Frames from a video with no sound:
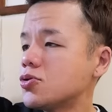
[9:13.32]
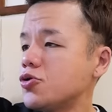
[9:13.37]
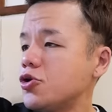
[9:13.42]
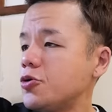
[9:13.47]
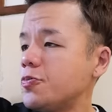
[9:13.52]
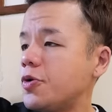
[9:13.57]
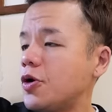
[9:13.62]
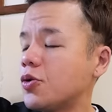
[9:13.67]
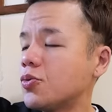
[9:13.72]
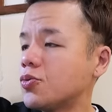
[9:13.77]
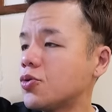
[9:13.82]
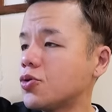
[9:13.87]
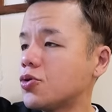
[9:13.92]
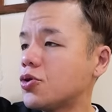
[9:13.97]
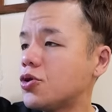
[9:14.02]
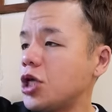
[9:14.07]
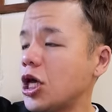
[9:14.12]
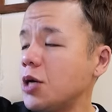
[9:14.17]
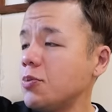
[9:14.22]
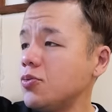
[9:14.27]
そういえばこの
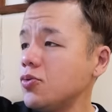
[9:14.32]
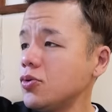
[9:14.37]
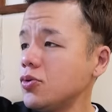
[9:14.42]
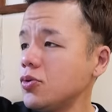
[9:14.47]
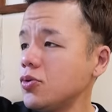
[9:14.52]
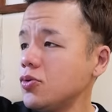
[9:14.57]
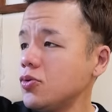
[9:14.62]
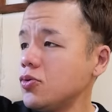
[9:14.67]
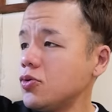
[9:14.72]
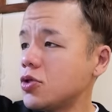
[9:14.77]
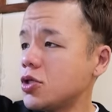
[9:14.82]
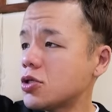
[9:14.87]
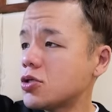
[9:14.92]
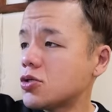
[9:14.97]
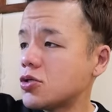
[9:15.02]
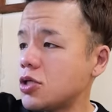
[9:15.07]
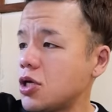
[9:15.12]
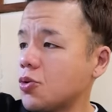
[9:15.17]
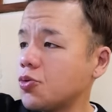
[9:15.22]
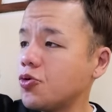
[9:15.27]
手元ので
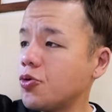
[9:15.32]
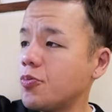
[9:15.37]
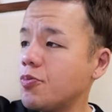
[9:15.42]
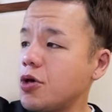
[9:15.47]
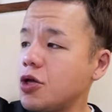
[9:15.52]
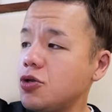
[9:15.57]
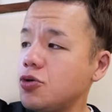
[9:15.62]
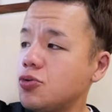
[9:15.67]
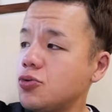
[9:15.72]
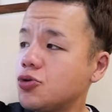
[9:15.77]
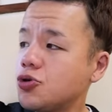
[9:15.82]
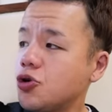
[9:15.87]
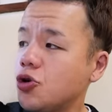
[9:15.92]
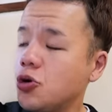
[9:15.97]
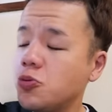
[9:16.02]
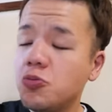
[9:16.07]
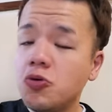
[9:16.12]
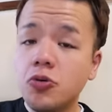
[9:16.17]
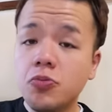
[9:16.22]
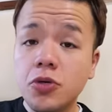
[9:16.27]
すね、このメニュー
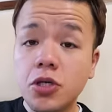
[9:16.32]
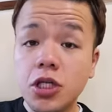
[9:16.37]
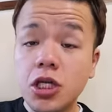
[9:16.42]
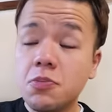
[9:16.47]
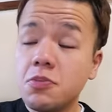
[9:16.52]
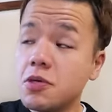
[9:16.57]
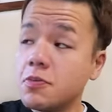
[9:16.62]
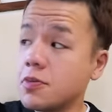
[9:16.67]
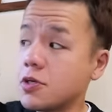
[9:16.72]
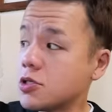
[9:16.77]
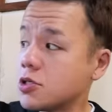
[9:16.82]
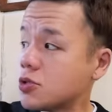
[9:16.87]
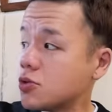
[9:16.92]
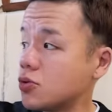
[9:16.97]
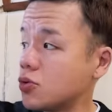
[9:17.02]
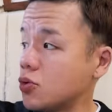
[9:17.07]
表も見てみます